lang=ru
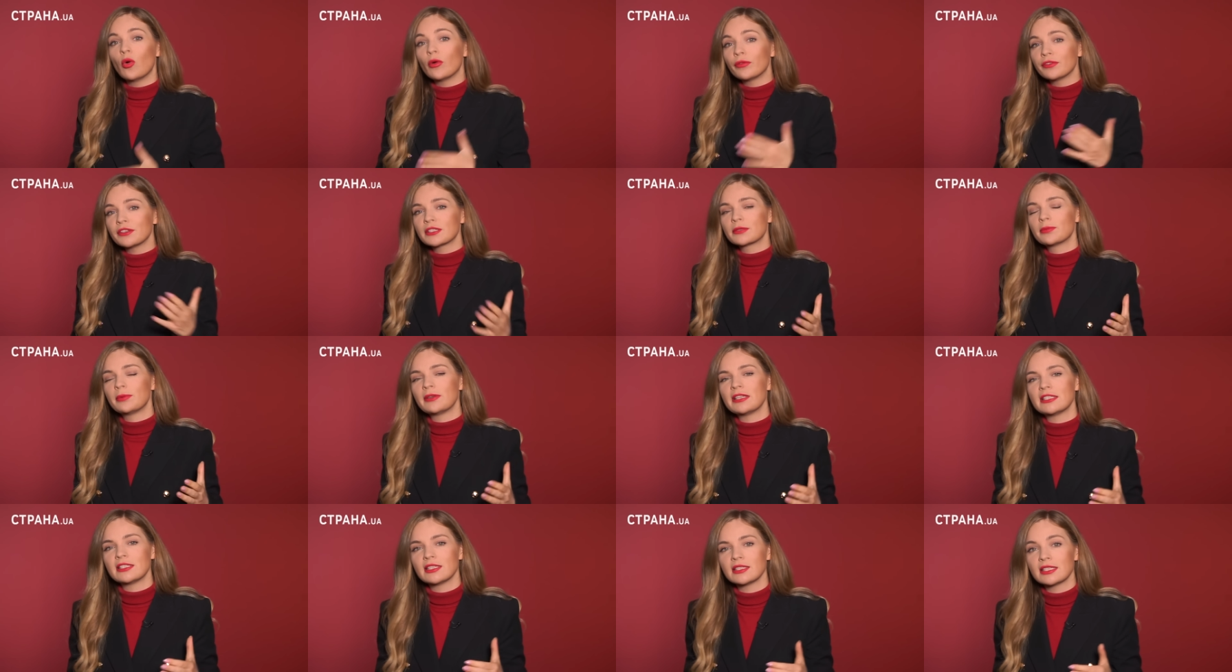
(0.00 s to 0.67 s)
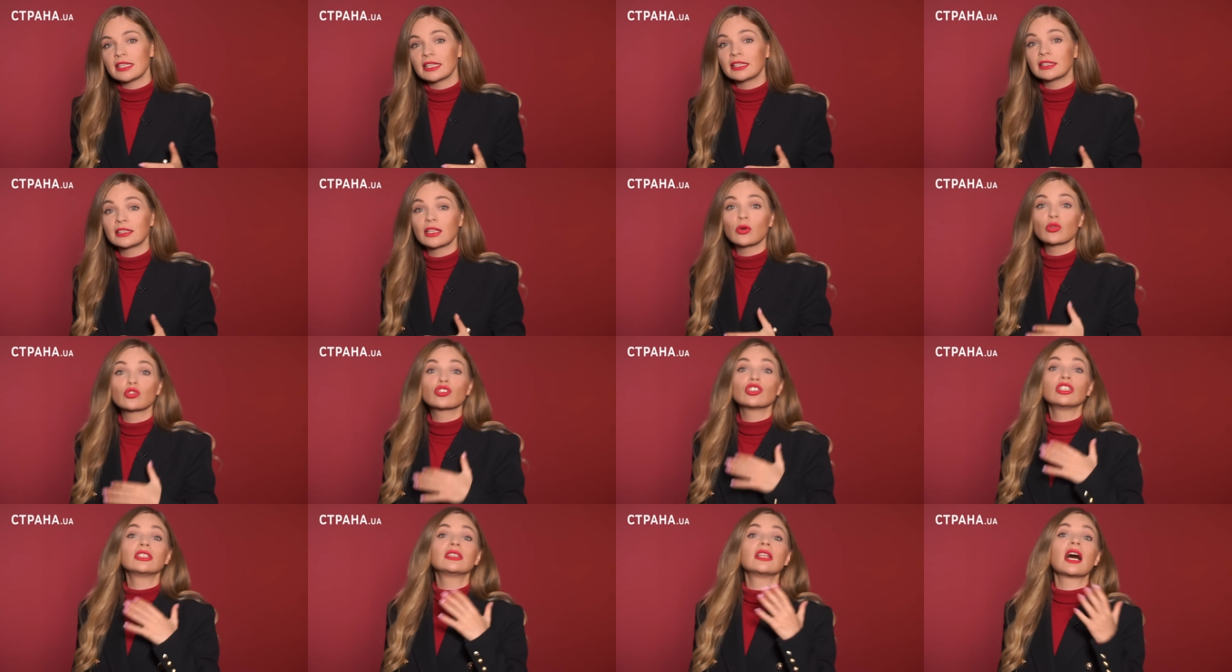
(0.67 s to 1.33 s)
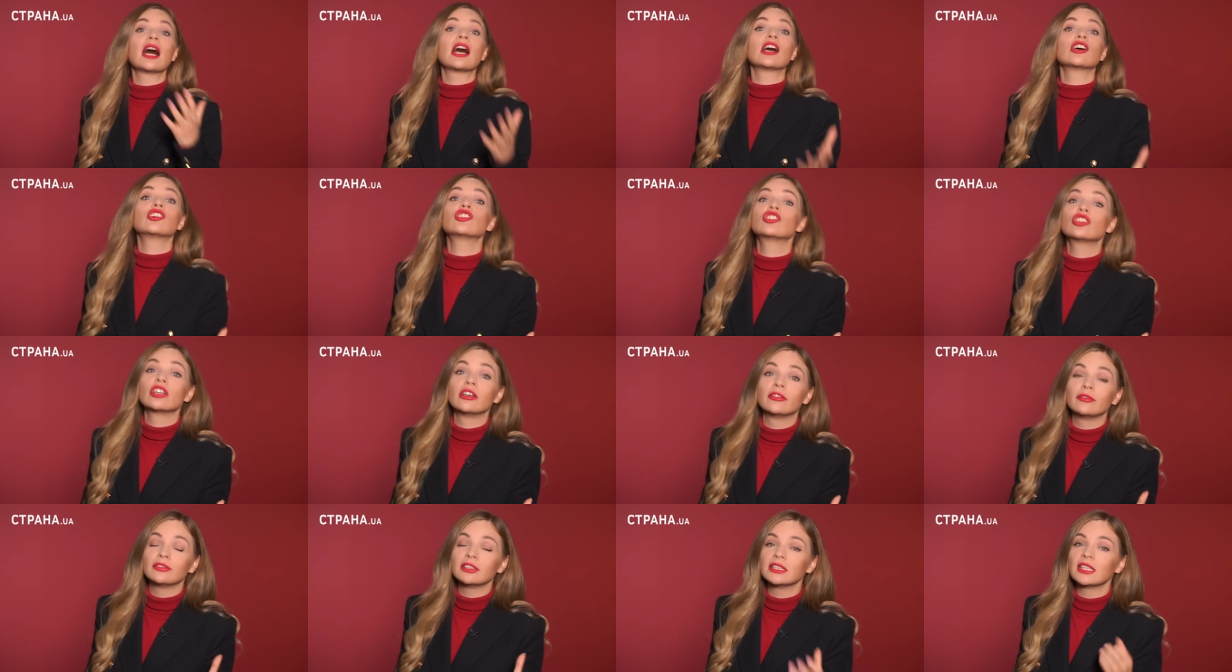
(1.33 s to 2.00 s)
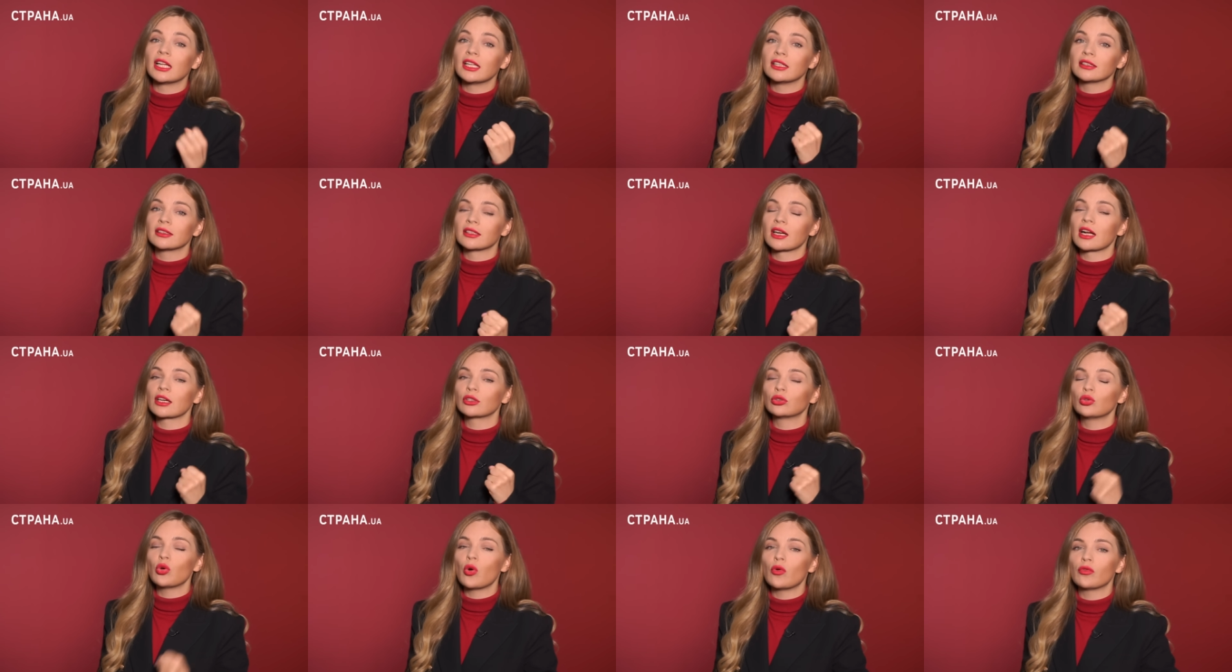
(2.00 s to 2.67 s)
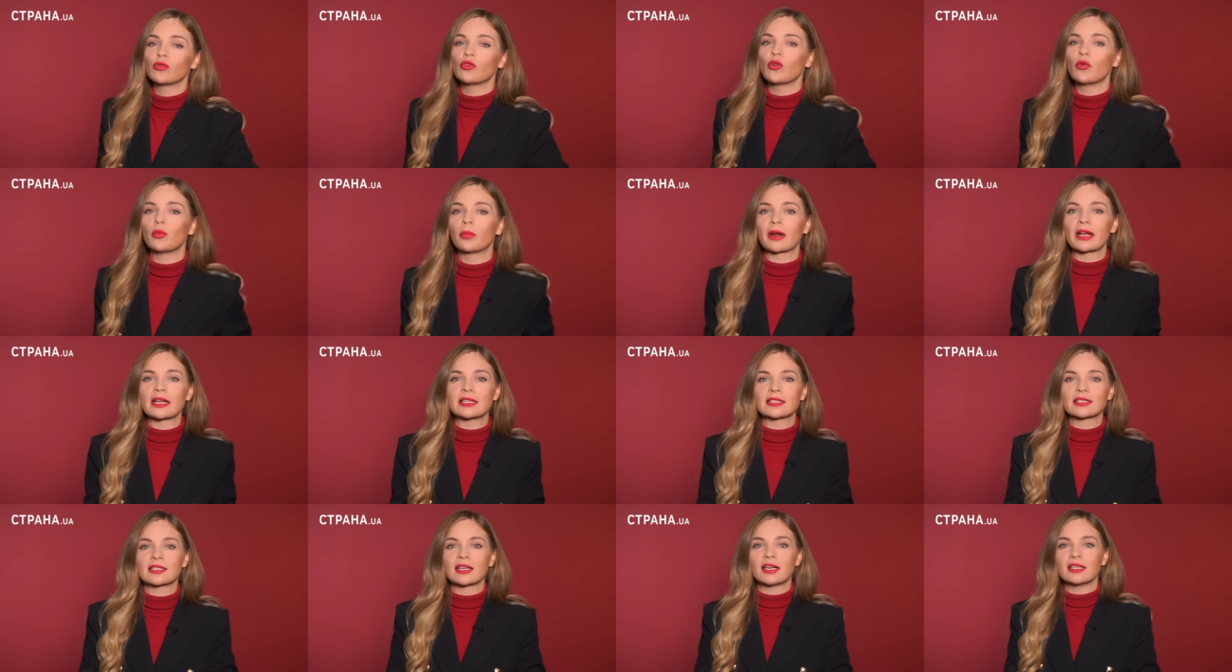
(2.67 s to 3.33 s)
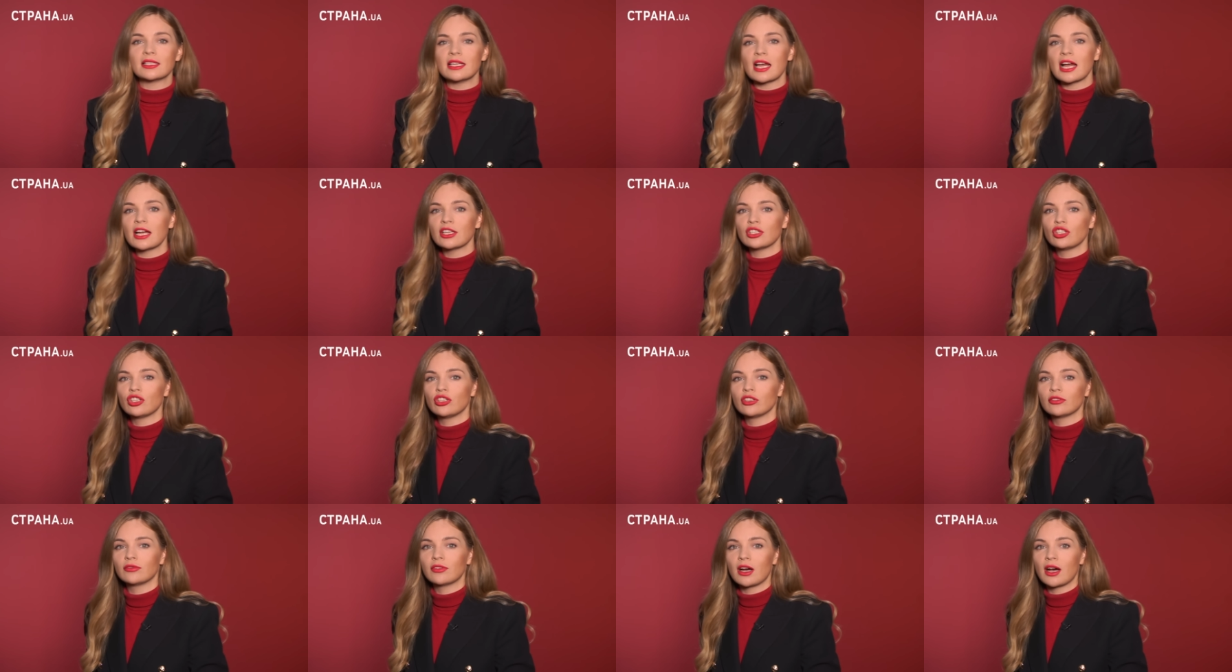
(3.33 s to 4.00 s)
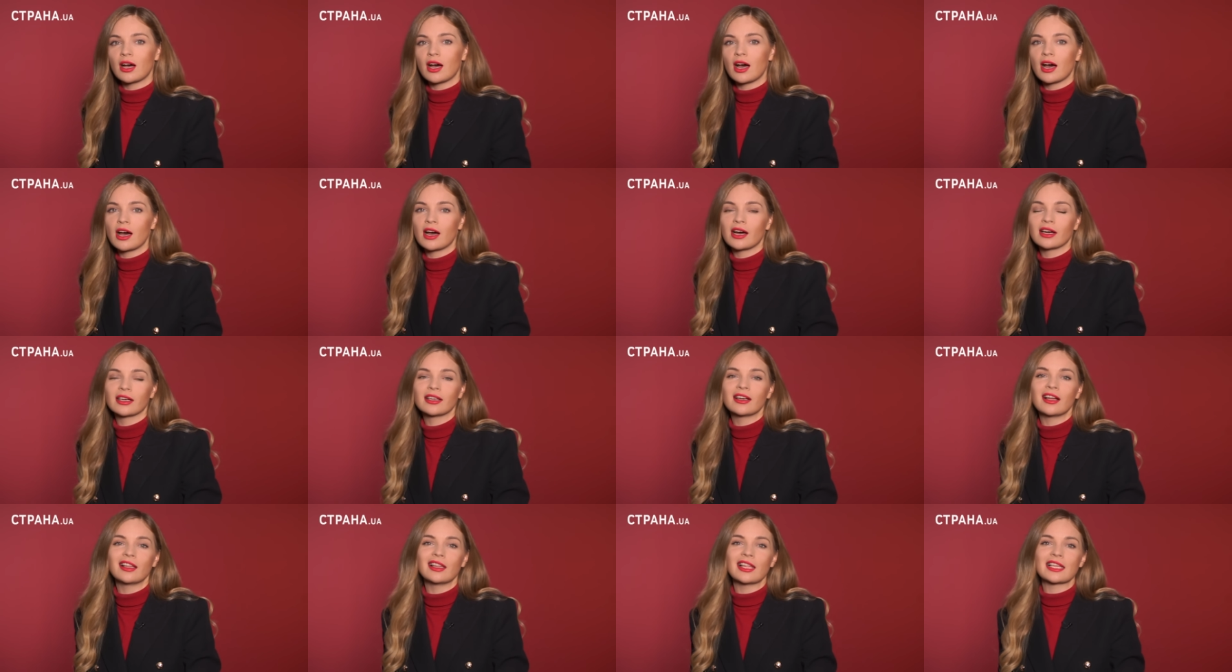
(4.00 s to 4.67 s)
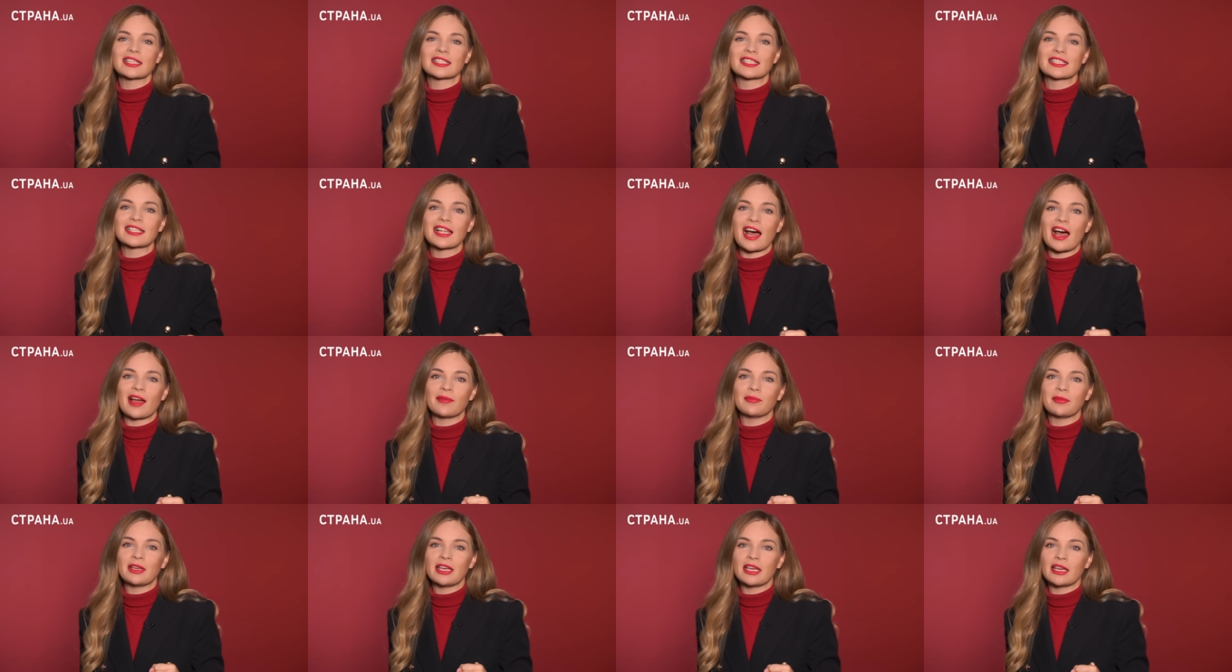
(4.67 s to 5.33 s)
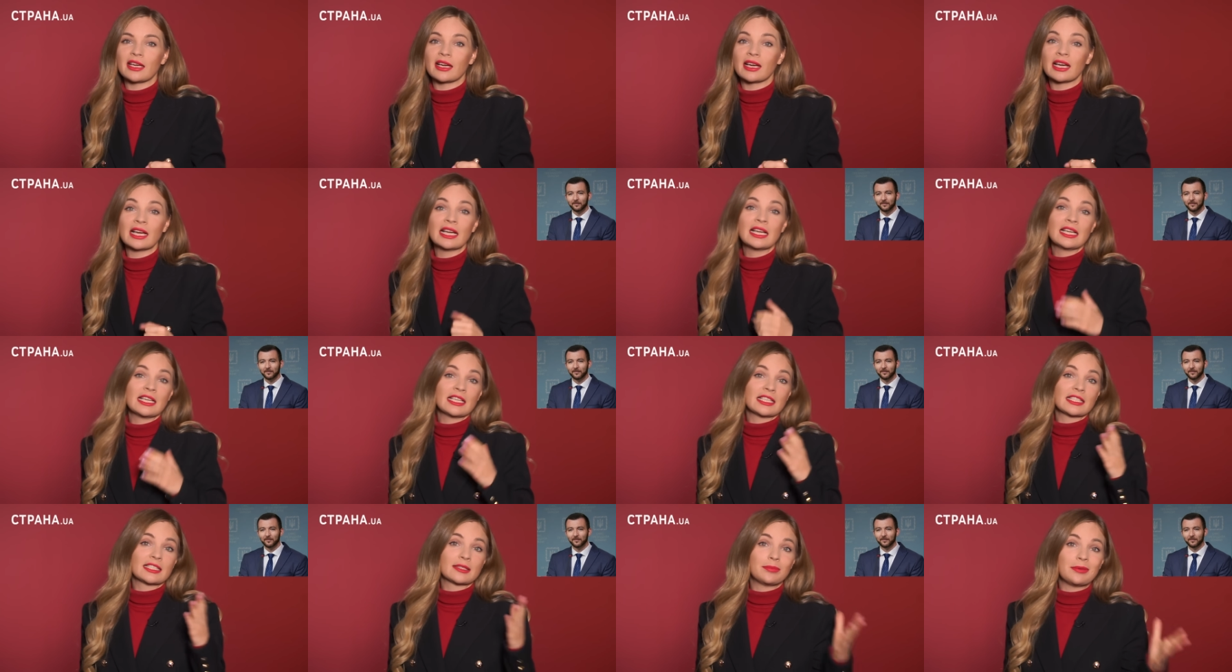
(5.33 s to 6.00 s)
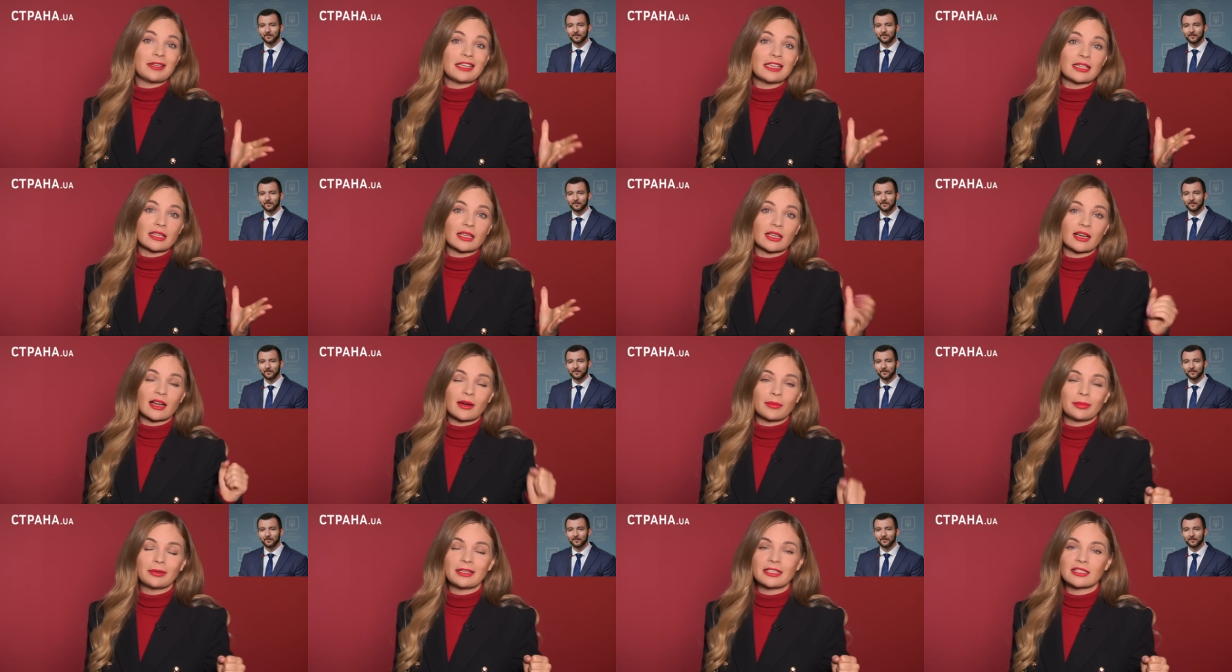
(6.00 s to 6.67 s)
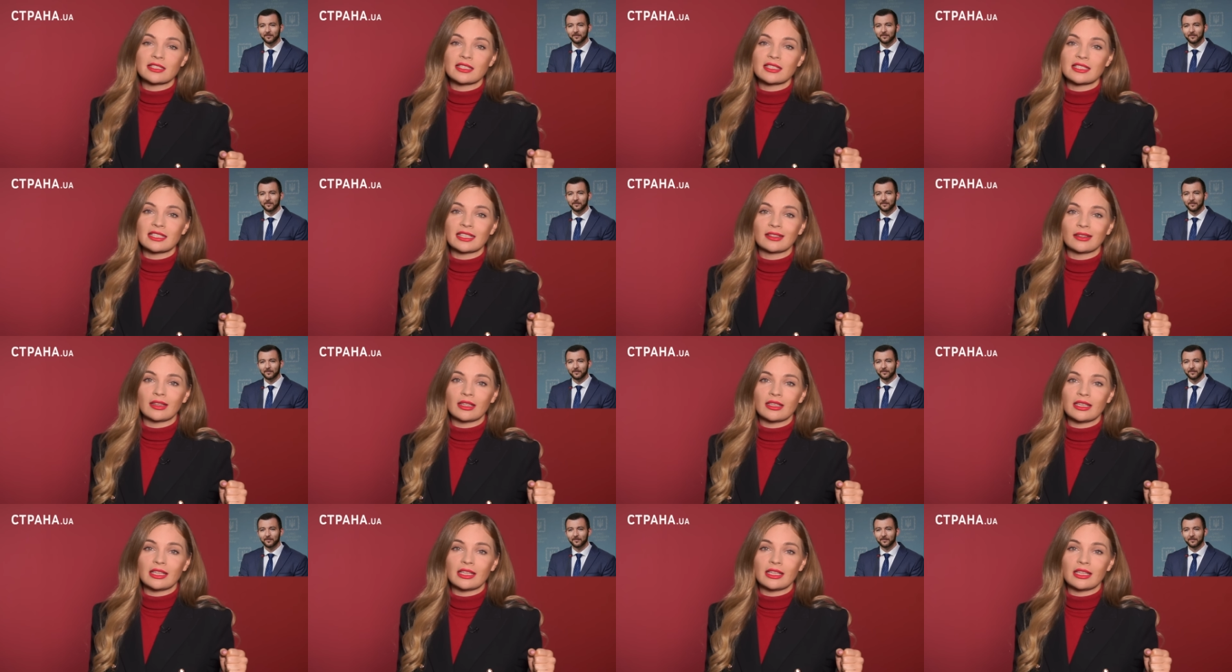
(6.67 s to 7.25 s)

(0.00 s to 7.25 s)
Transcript: Офис президента уже также выдал трактовку происходящего голосами спикера президента